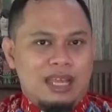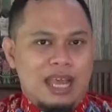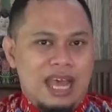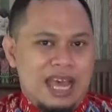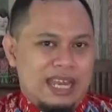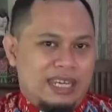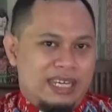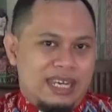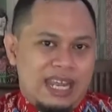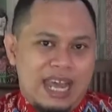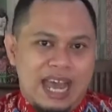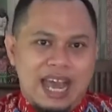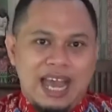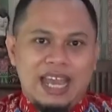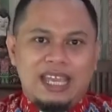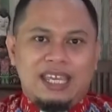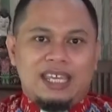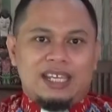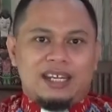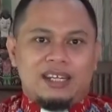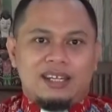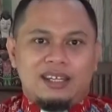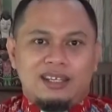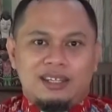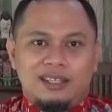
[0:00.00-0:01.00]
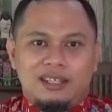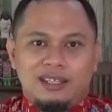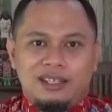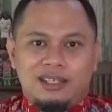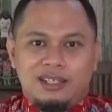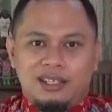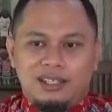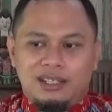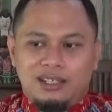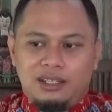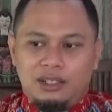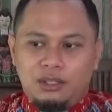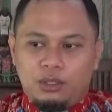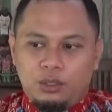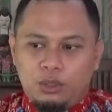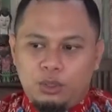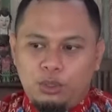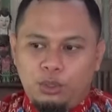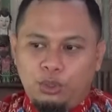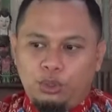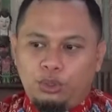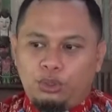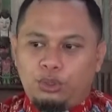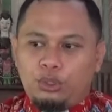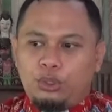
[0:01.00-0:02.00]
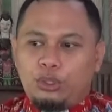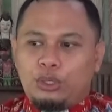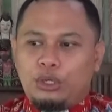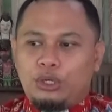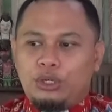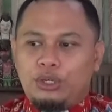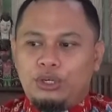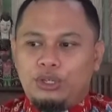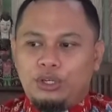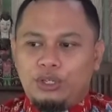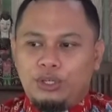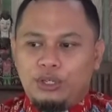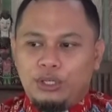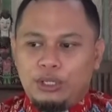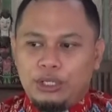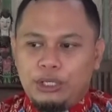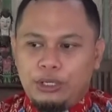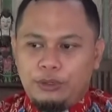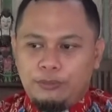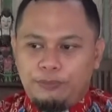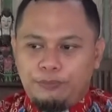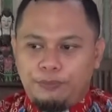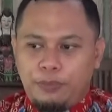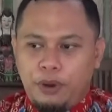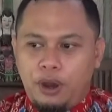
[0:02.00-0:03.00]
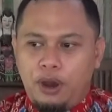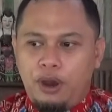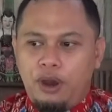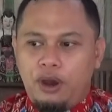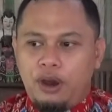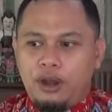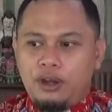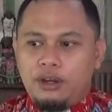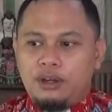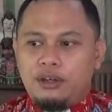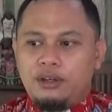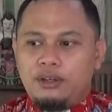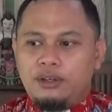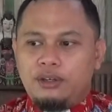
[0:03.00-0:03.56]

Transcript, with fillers: Ada air, guntur, pohon,